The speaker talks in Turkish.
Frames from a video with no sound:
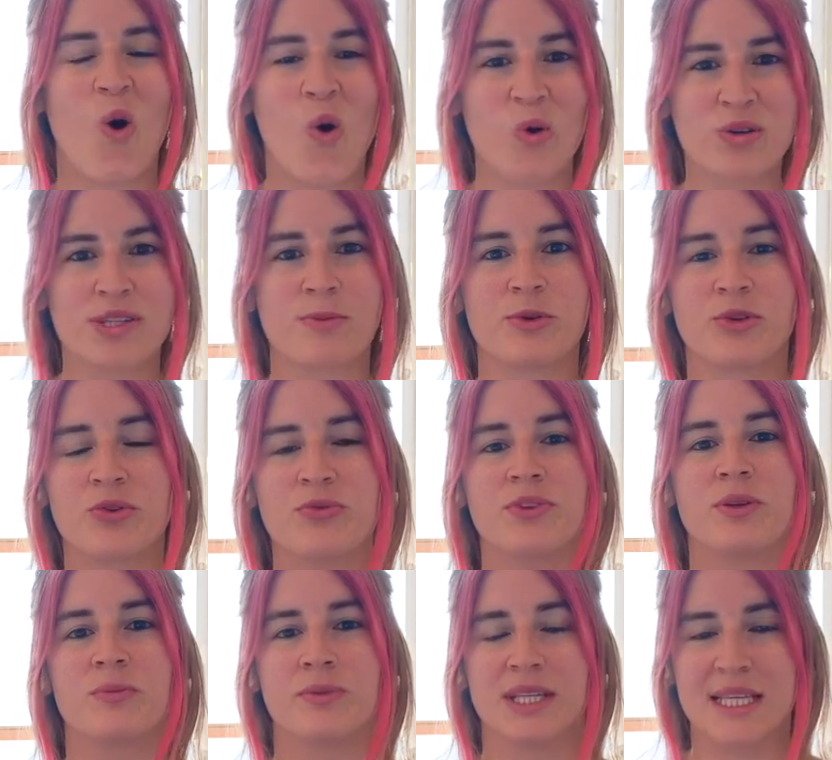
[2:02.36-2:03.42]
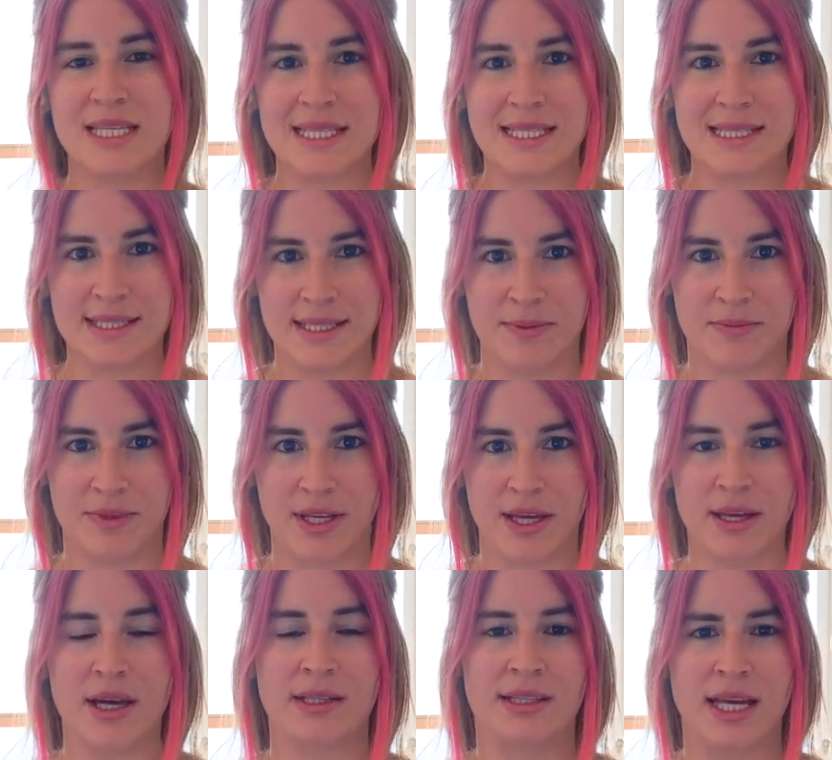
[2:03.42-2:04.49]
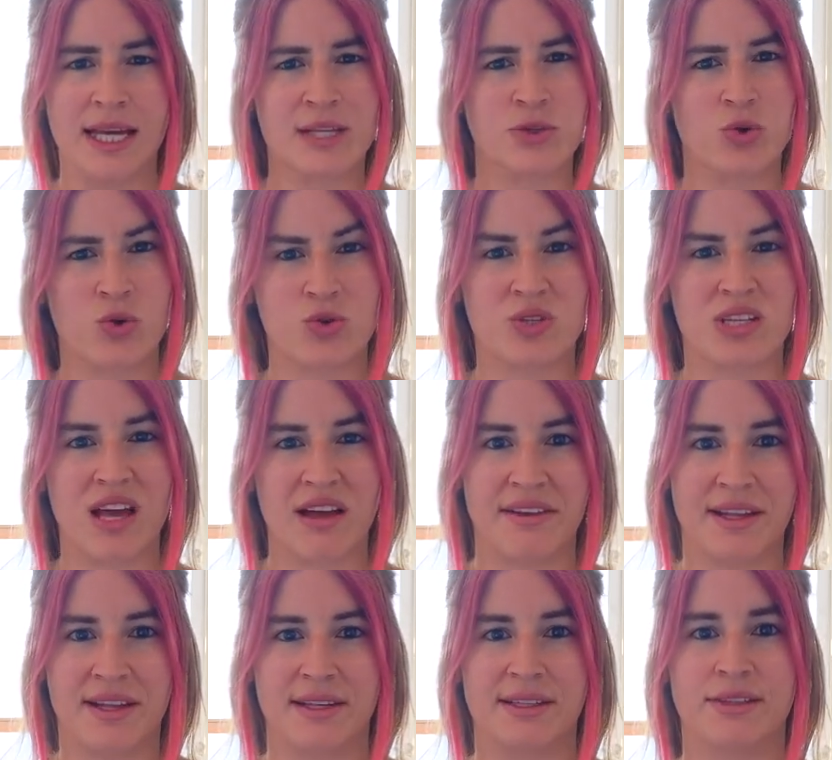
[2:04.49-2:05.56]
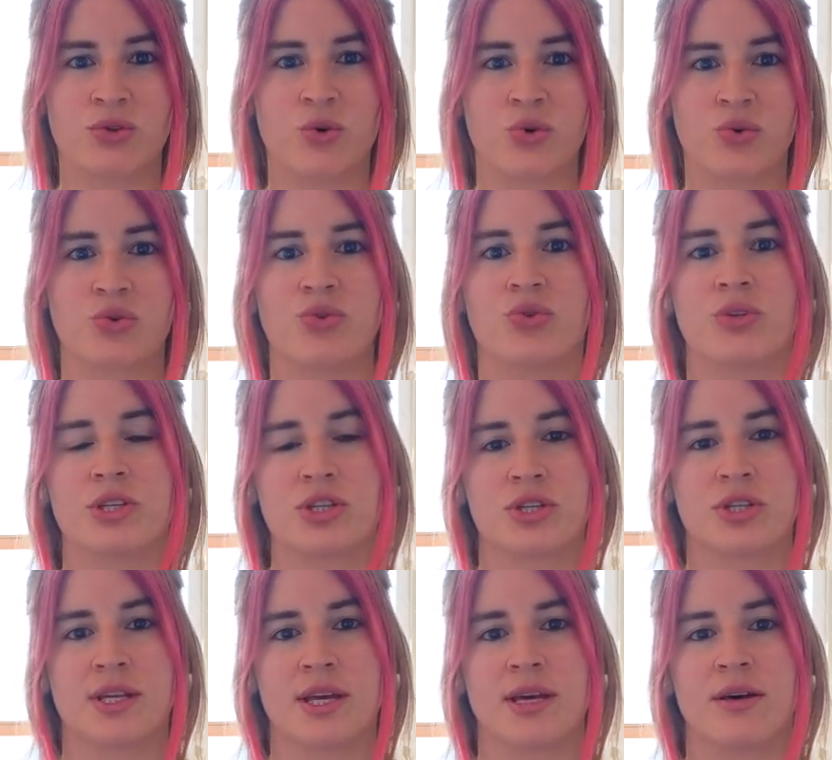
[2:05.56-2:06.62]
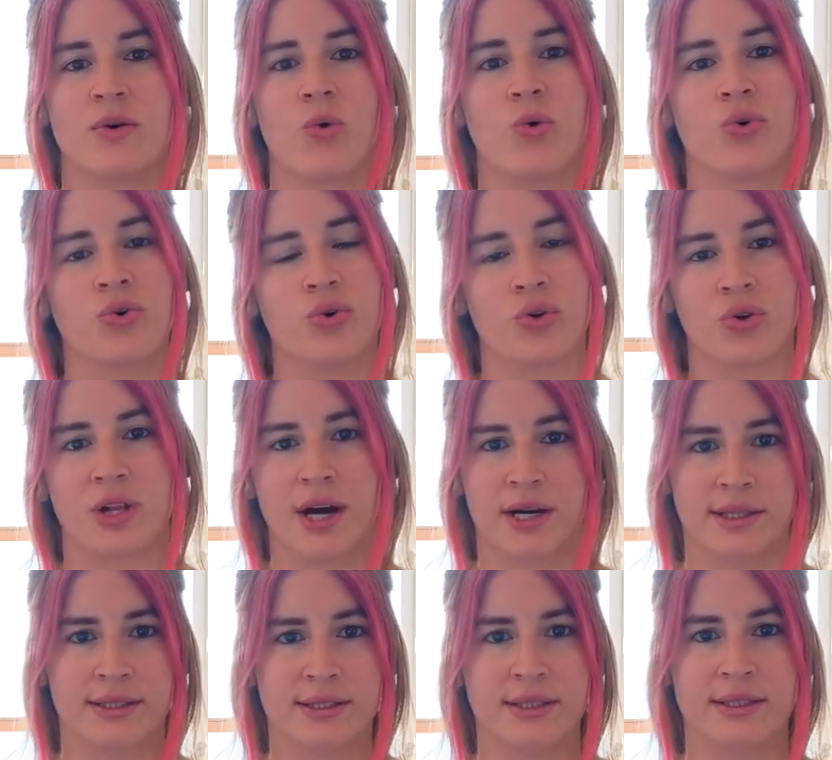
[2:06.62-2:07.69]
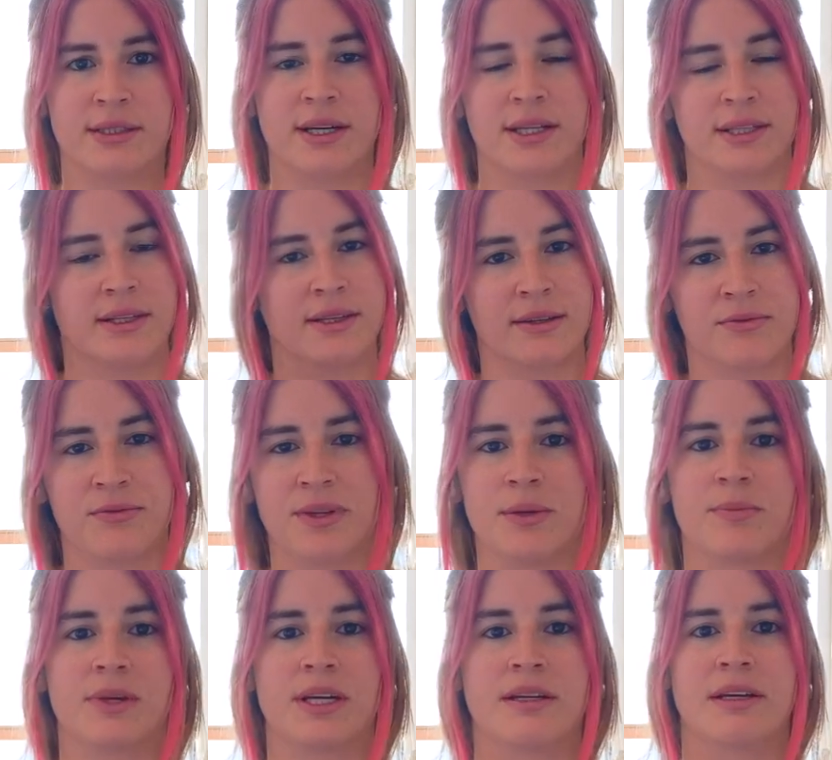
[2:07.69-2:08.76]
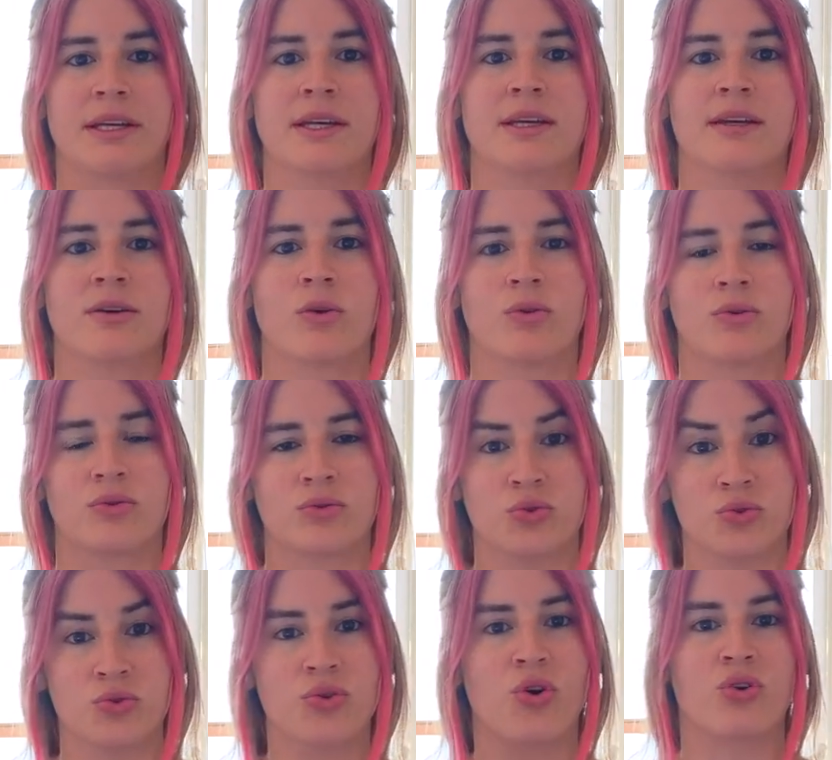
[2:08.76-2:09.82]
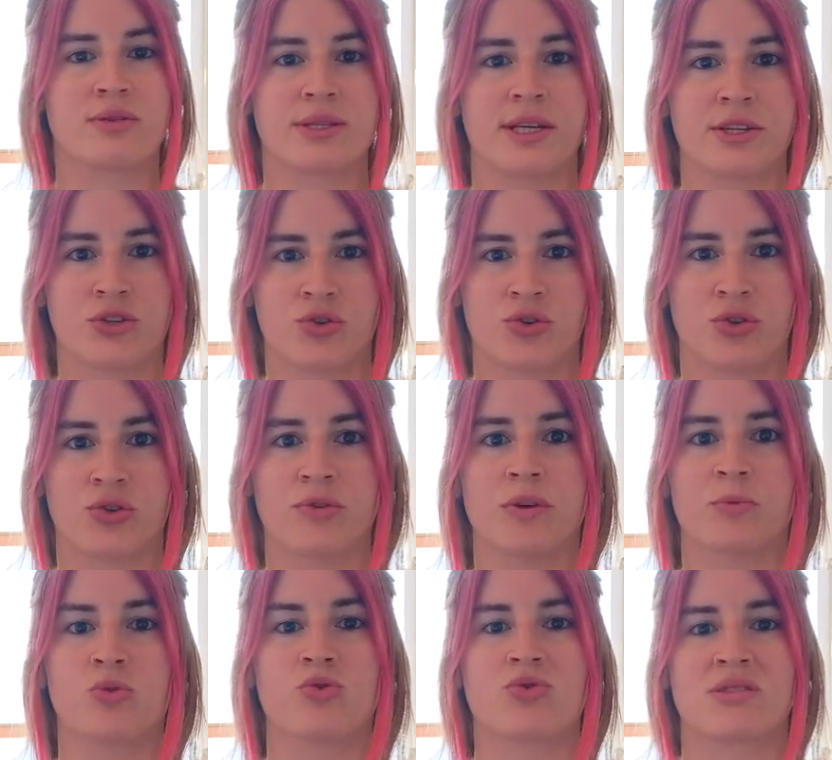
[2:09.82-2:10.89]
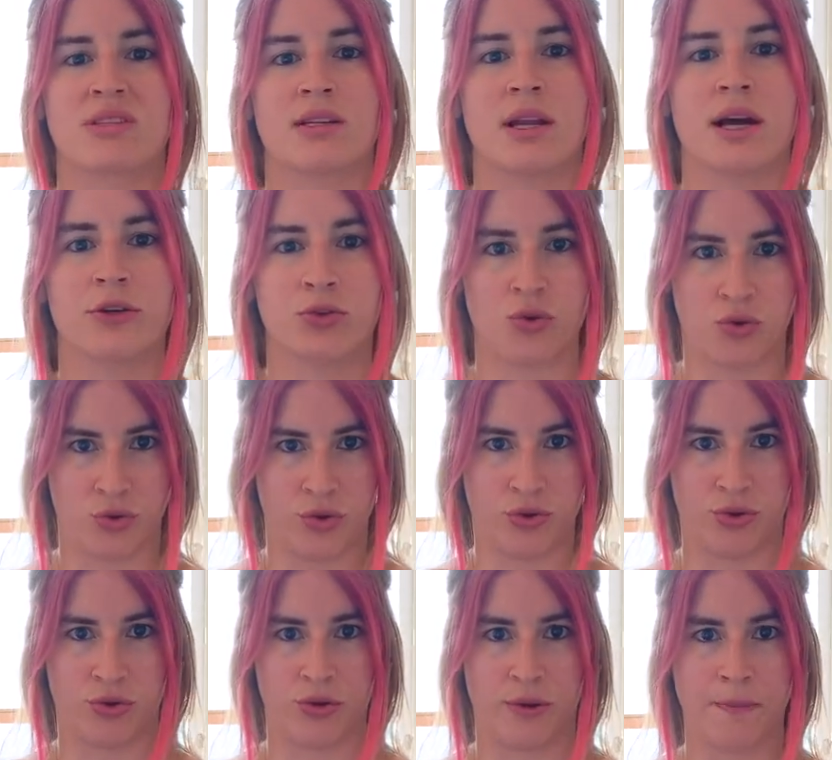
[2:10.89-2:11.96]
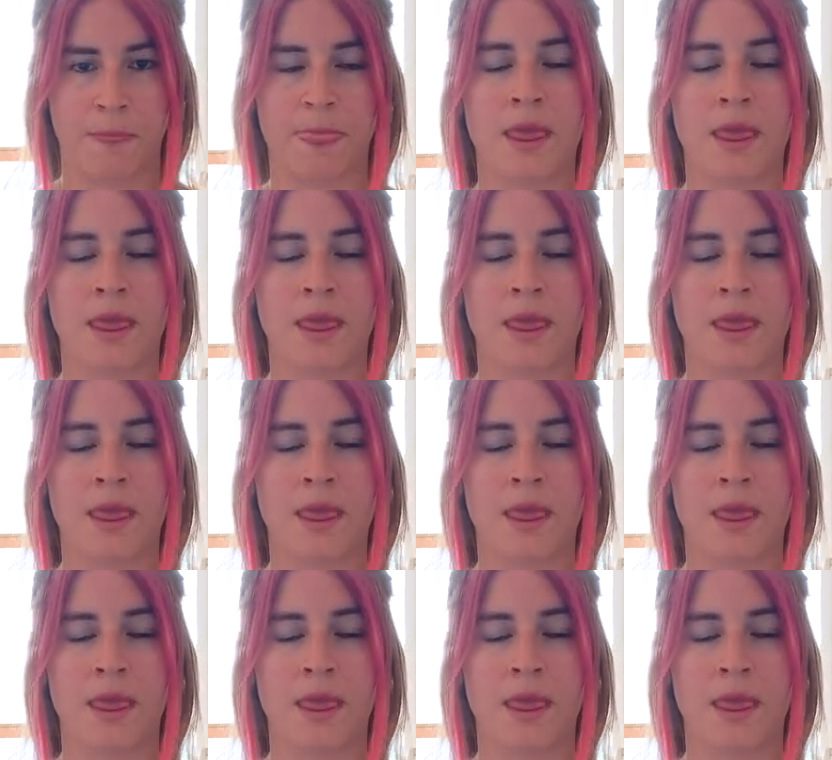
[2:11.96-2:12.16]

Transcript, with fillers: O zaman o filmi izlediğimde hatta en son sahnelerinde o günlüğü işte okuyorlardı. Hani film gereği günlük ortaya çıkıyordu ve bütün sırlar dökülüyordu.